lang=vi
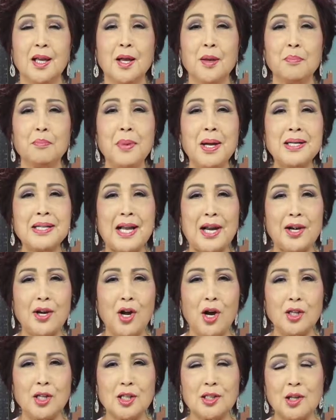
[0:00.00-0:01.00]
Bên cạnh
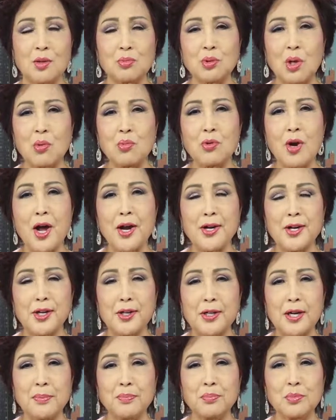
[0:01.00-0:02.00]
đó, thì Tổng thống Donald
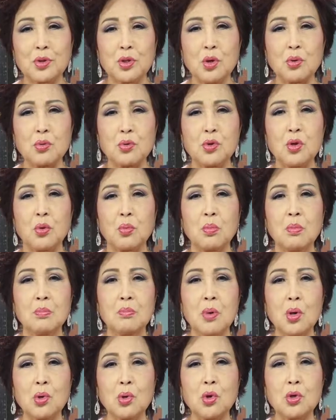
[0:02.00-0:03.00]
Trump thúc giục
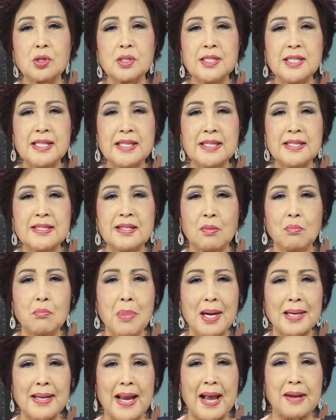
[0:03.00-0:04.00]
một cuộc chiến chống
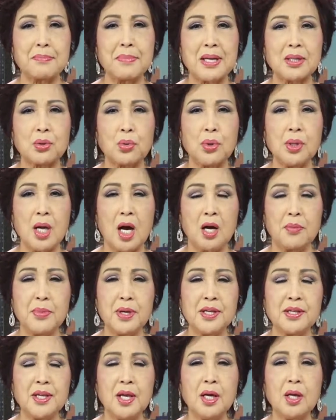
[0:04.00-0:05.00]
băng đảng ma túy ở
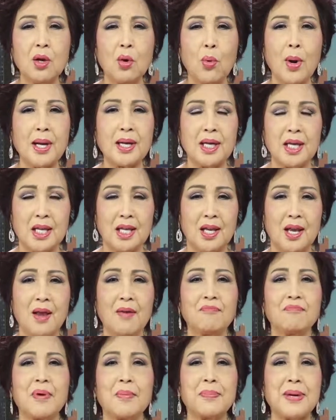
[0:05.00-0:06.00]
biên giới Hoa Kỳ
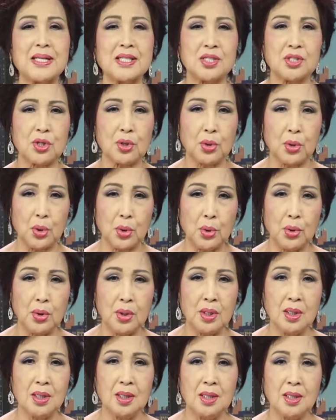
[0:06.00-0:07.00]
và Mexico.
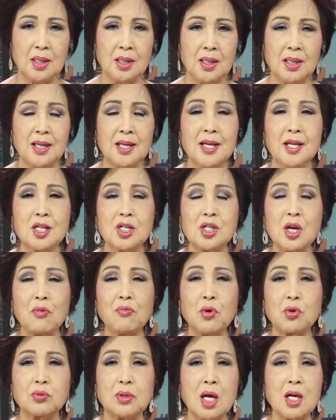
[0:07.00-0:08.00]
Sau vụ
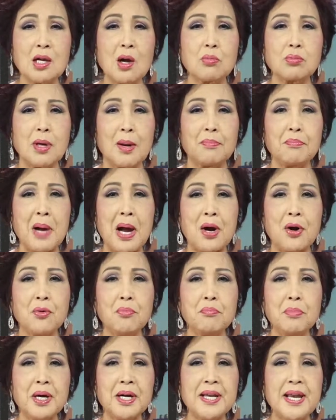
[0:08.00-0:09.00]
tấn công đẫm máu
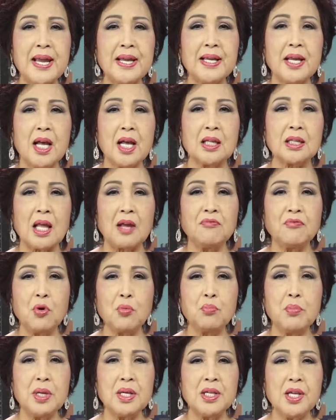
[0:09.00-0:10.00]
mới đây tại vùng
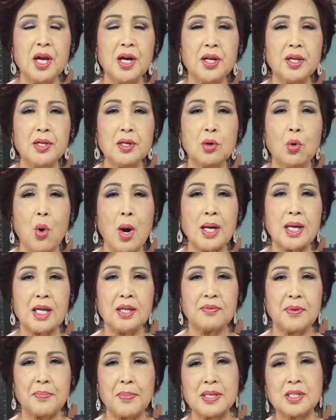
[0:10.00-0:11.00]
biên giới giữa Hoa Kỳ
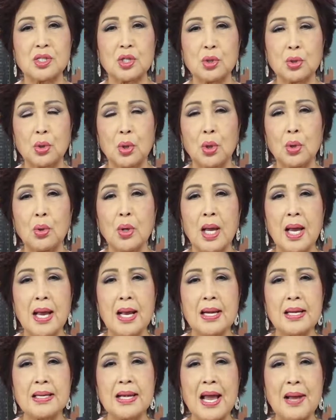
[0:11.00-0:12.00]
và Mexico,
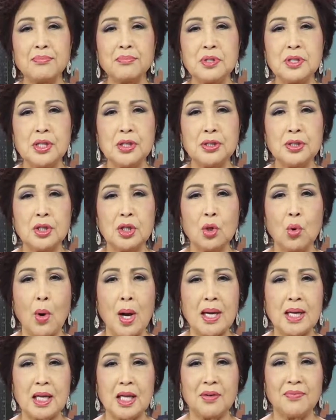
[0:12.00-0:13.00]
làm 9 người Hoa
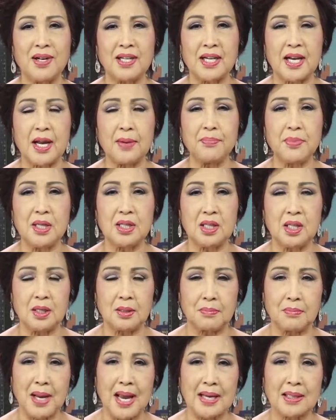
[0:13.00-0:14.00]
Kỳ và trẻ em bị thiệt
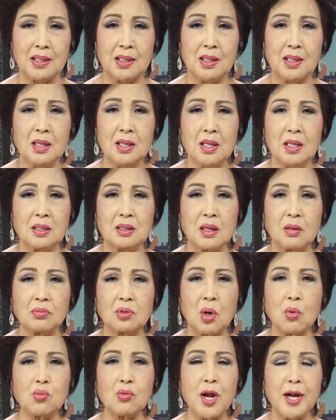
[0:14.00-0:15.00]
mạng, Tổng
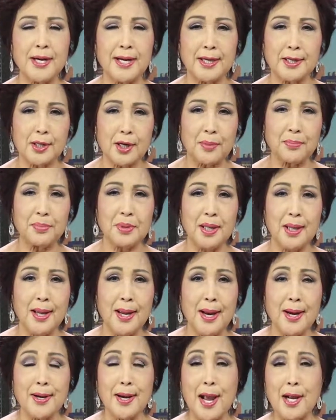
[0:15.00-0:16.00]
thống Donald Trump
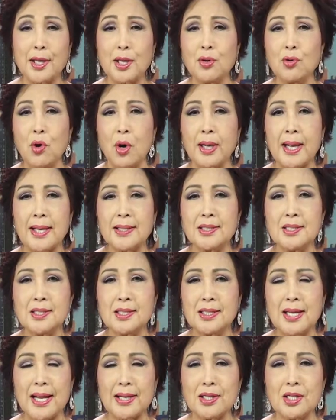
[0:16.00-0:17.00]
đã kêu gọi các nước
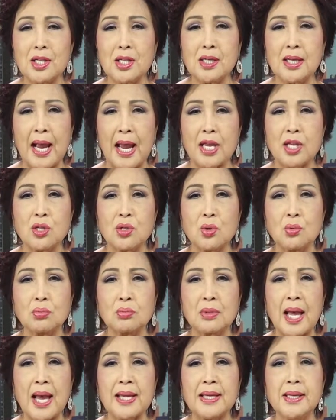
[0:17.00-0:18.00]
láng giềng hãy chung
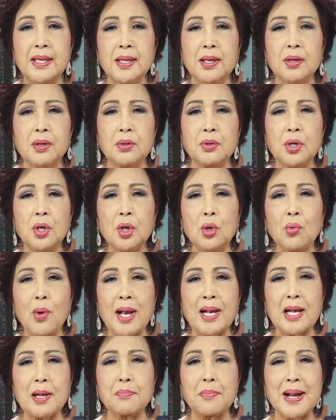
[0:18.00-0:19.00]
tay truy quét
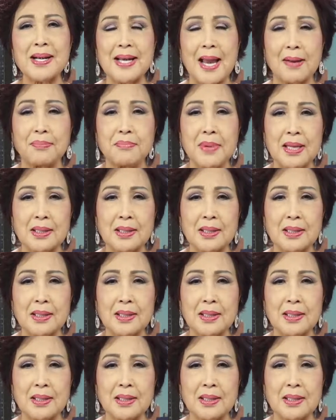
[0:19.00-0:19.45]
các băng đảng ma